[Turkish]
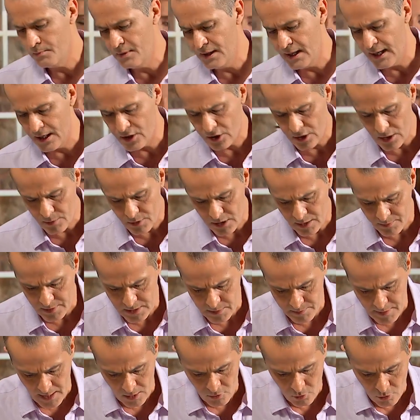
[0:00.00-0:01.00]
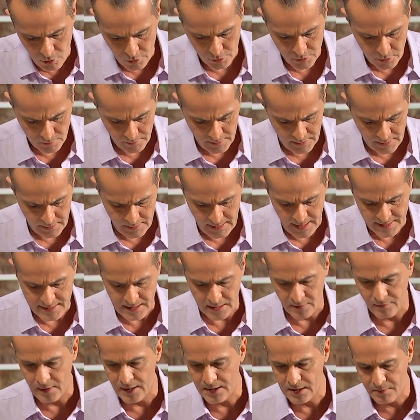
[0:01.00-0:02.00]
Birazcık da kırmızı biber koydum.
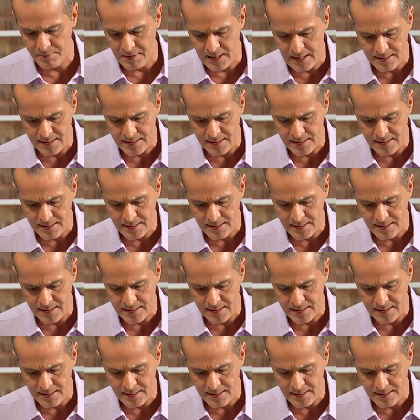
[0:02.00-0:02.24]
Lezzet versin.